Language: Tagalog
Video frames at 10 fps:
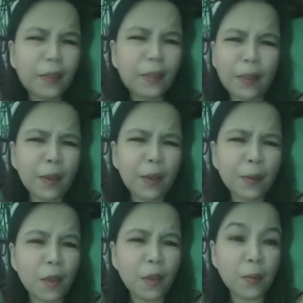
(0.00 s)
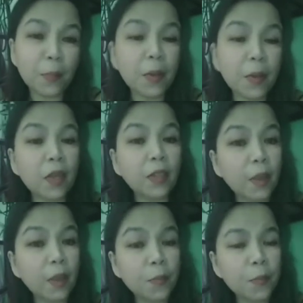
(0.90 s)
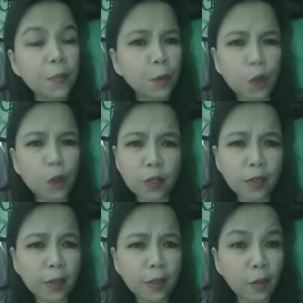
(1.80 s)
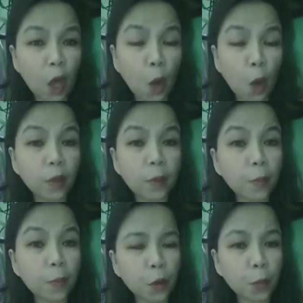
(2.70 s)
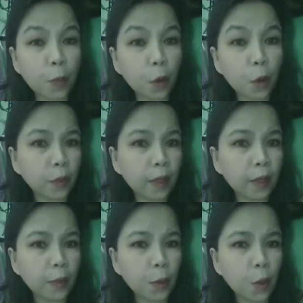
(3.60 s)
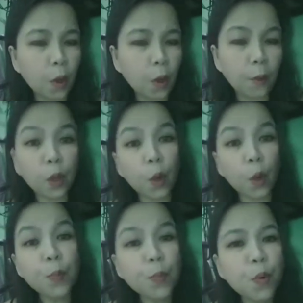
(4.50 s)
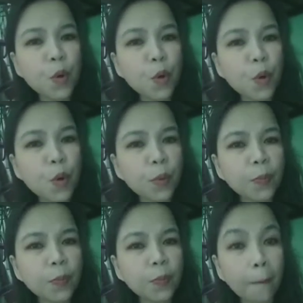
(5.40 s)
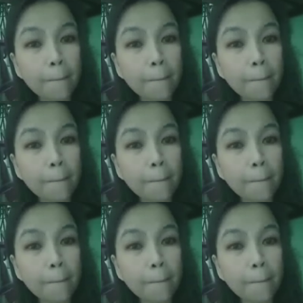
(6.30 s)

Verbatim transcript: you will never be enough sa isang taong hindi marunong makontento. Boom!